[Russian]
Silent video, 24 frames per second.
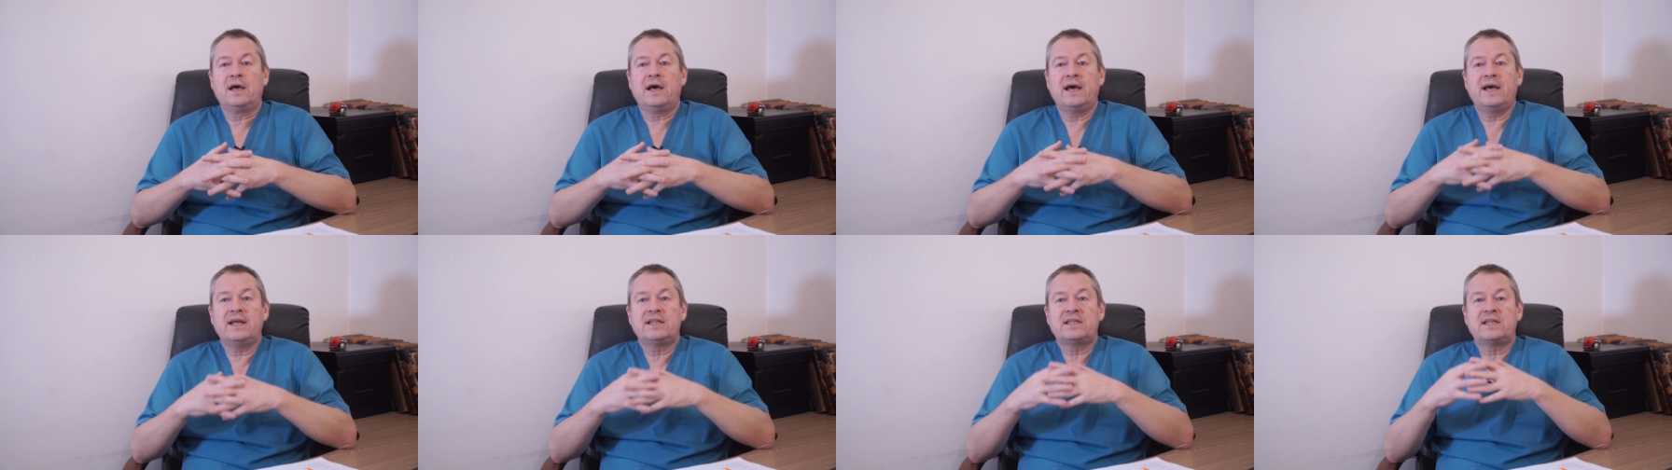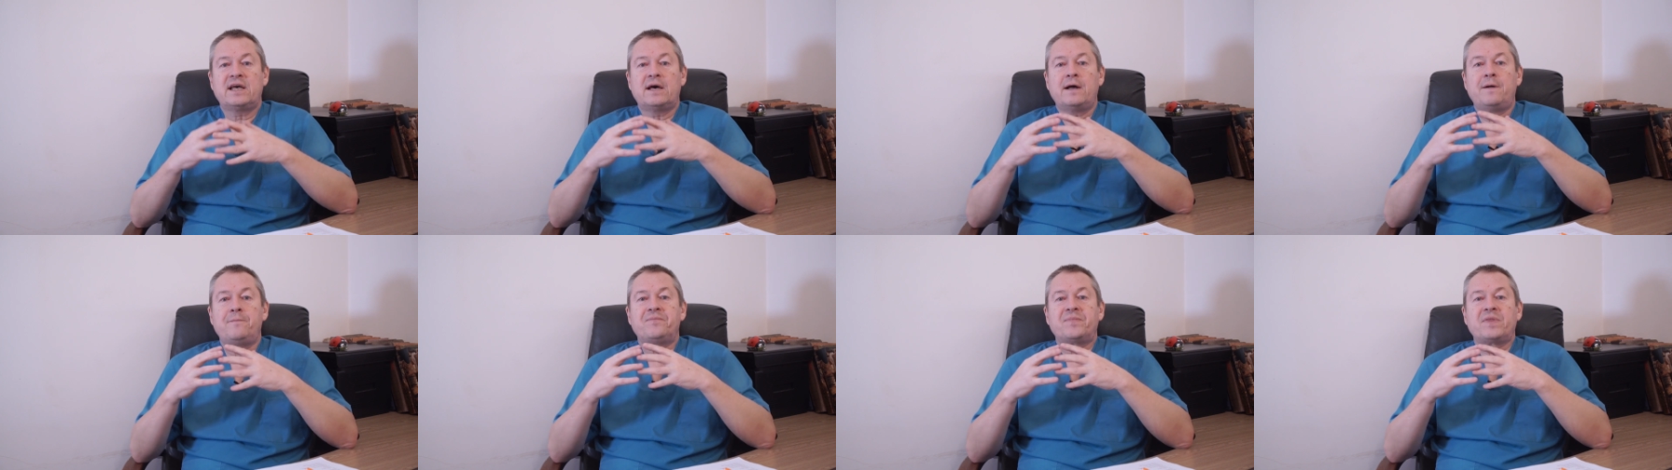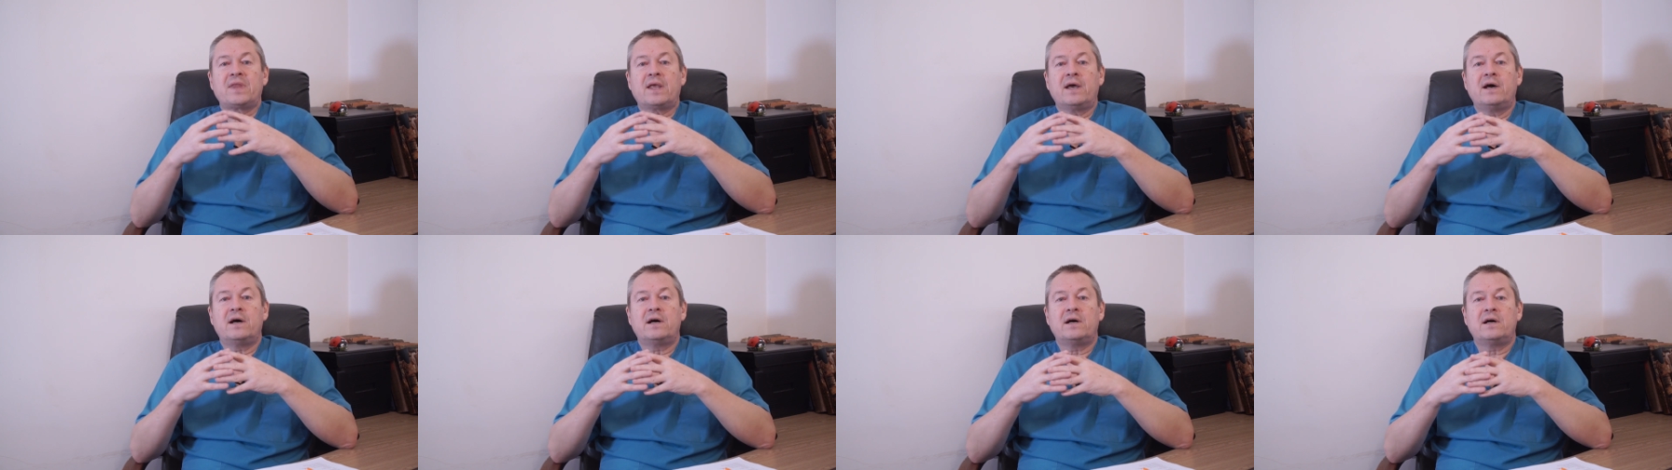Это
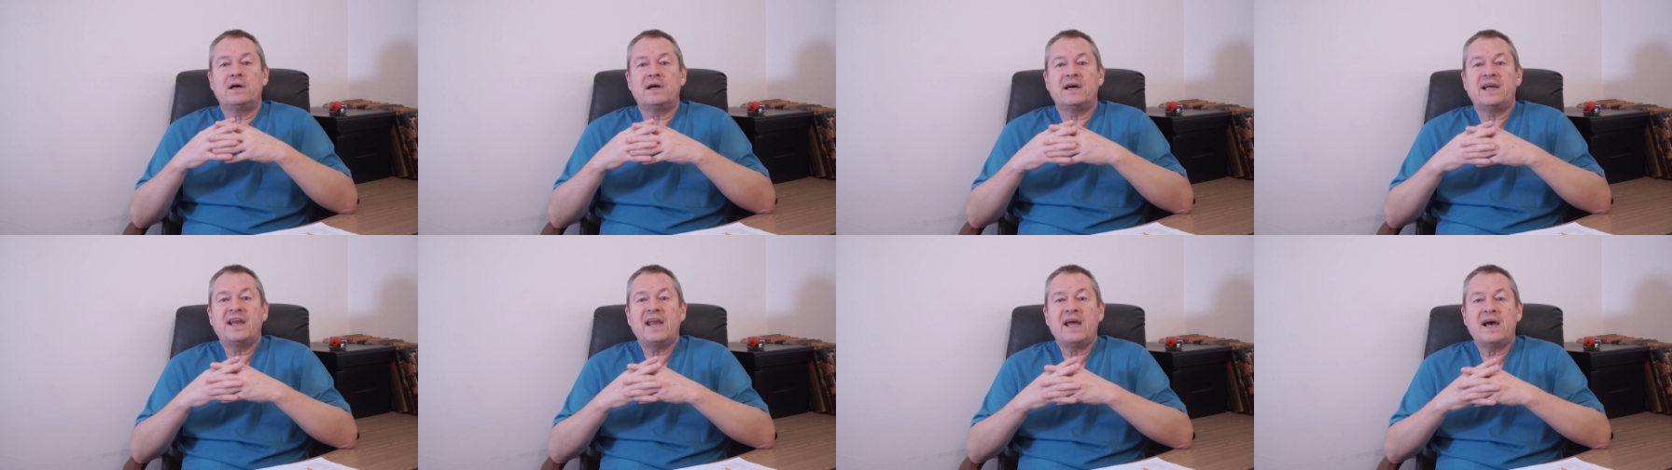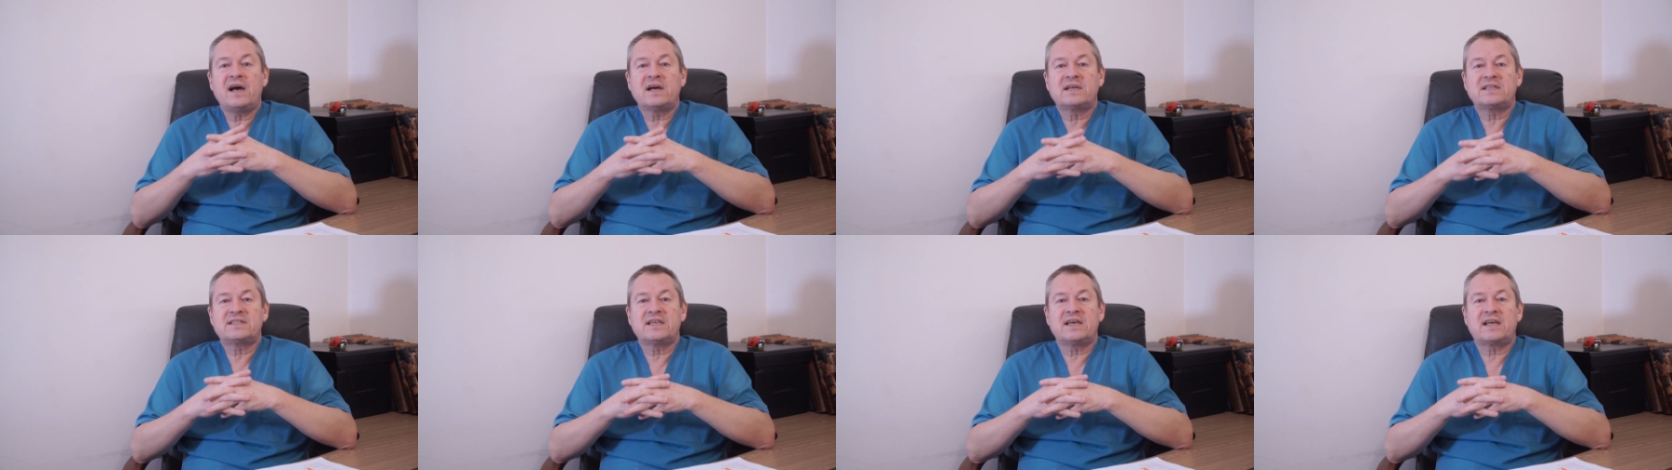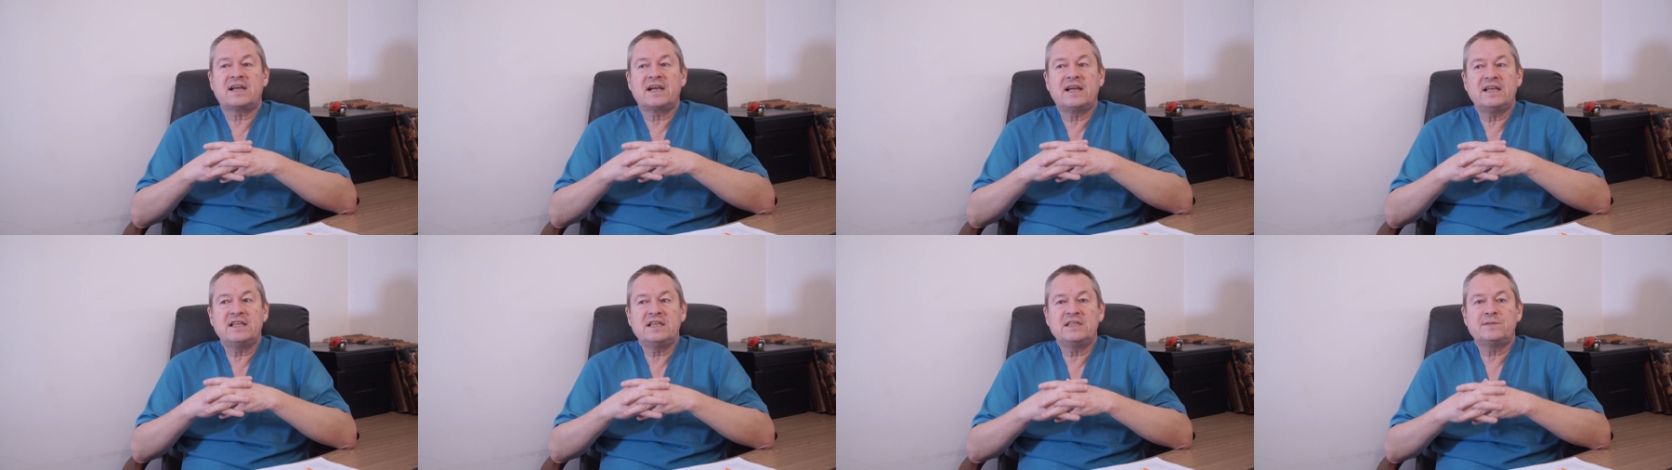реакция
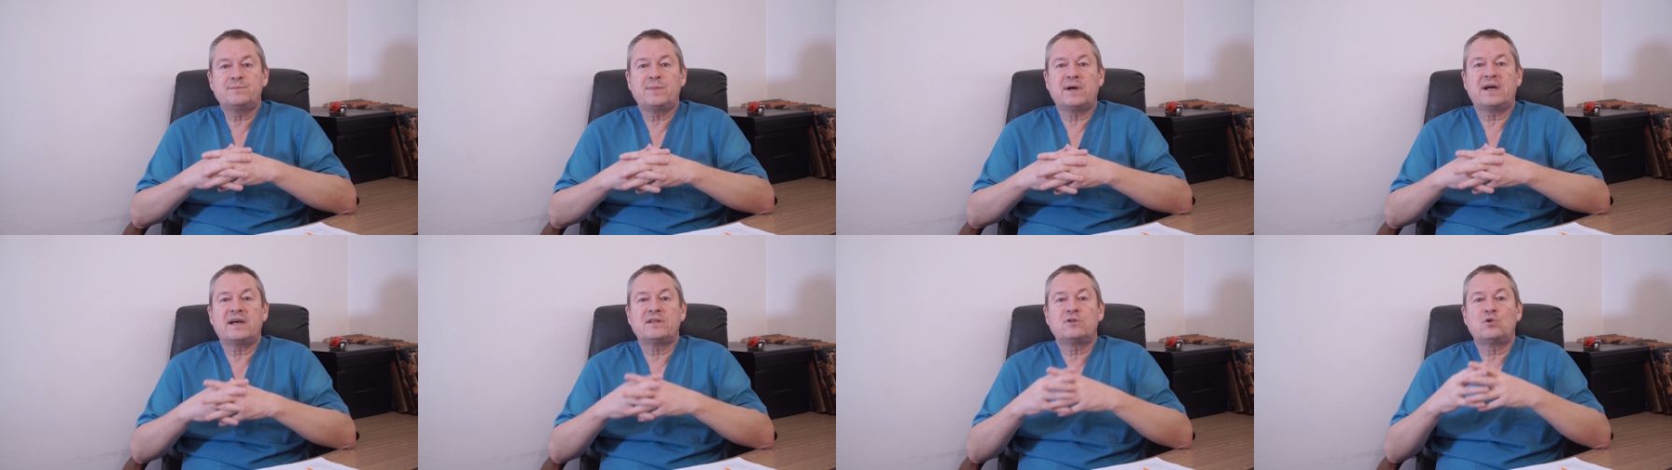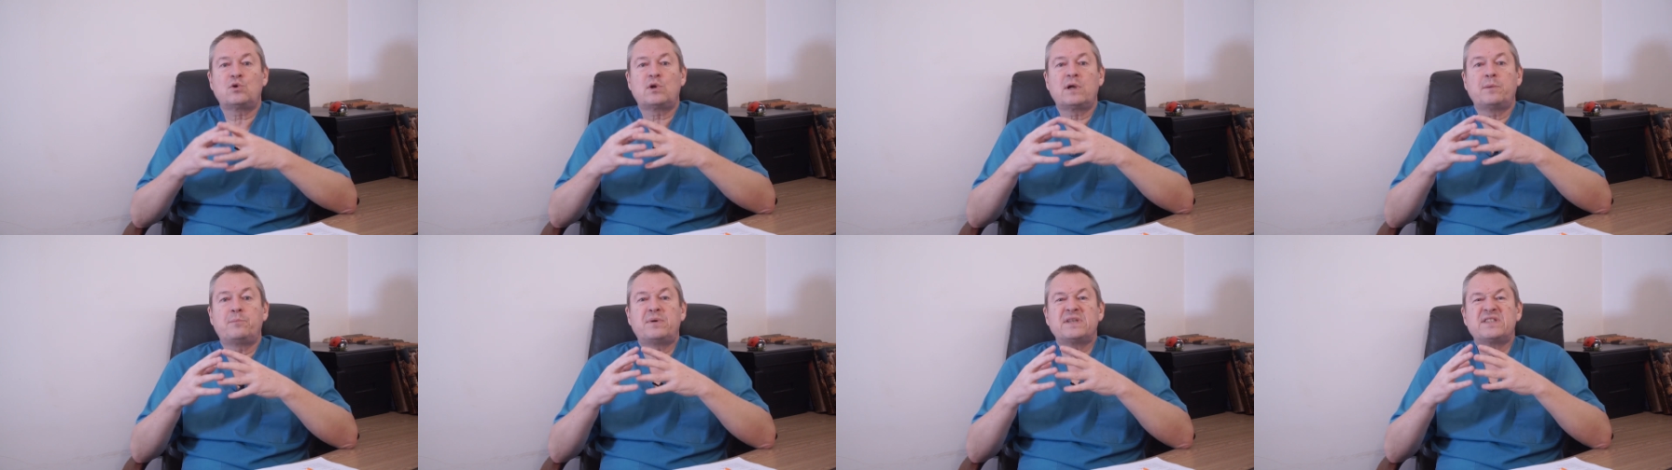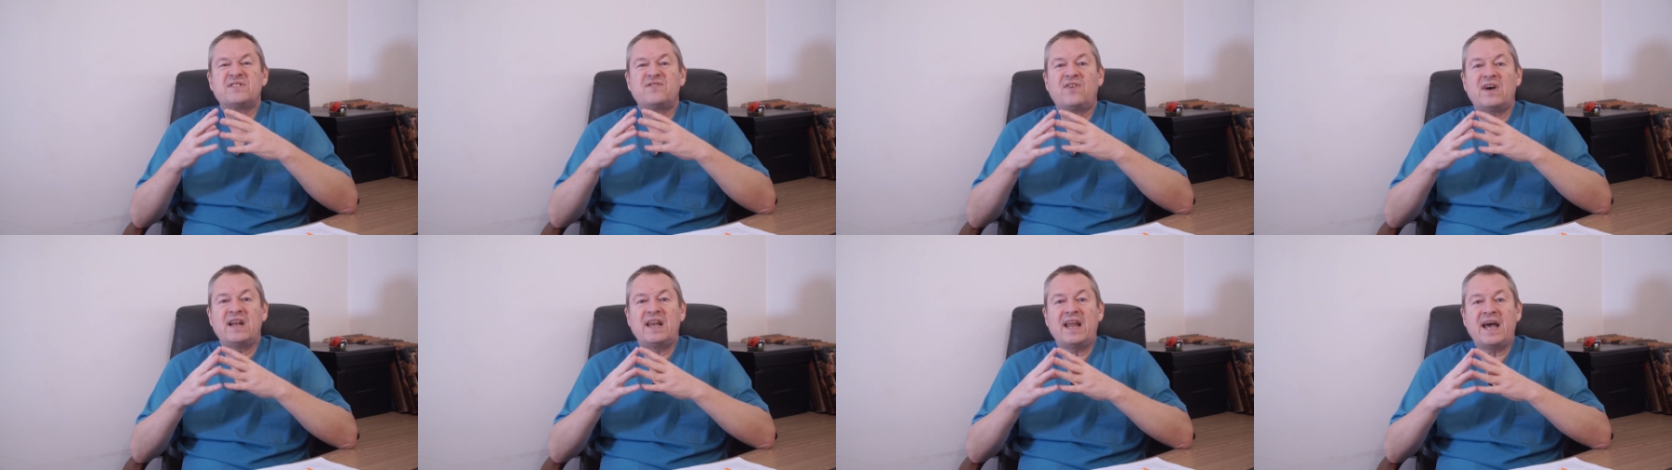организма, которая
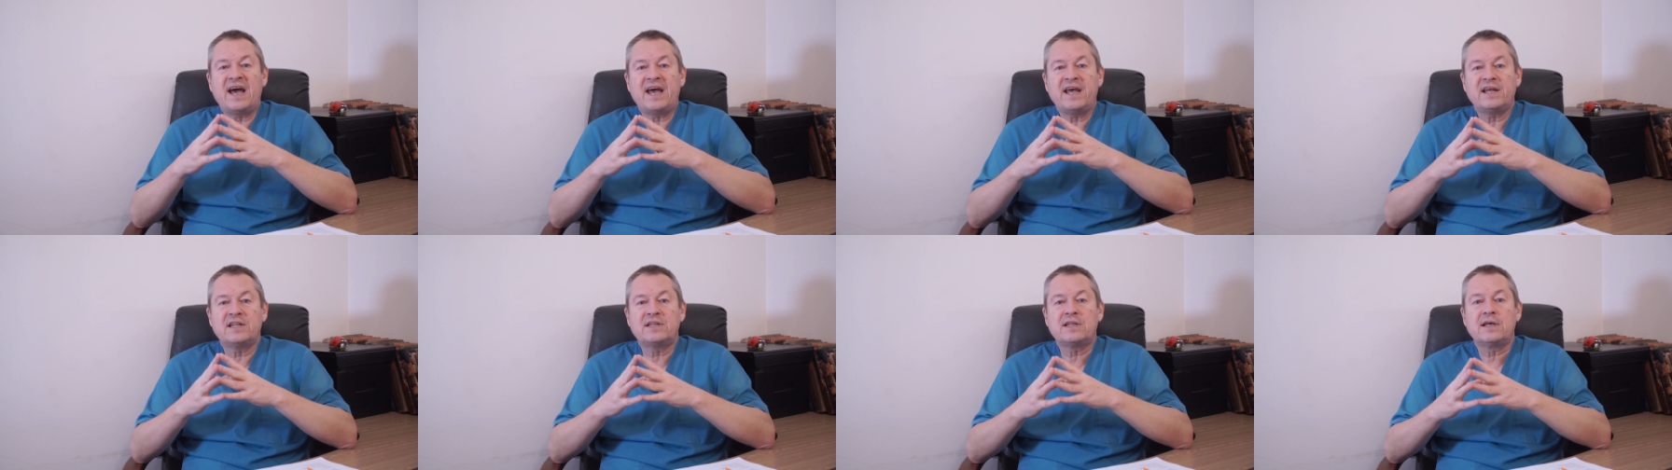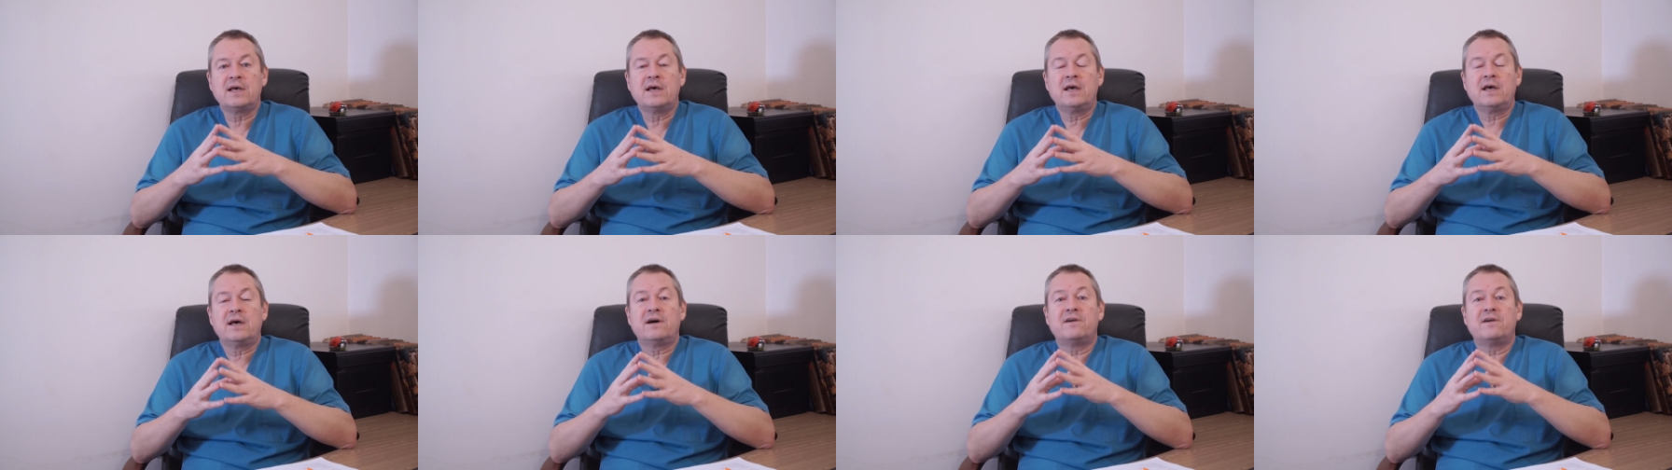позволяет